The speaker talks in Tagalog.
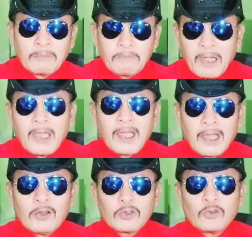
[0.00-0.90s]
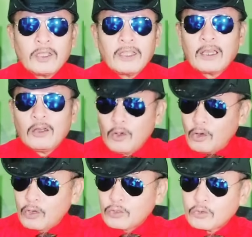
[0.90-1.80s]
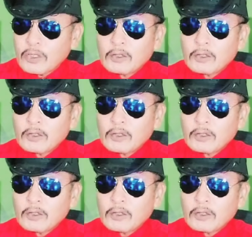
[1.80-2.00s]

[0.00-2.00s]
makakalusot din yan. Lulusot at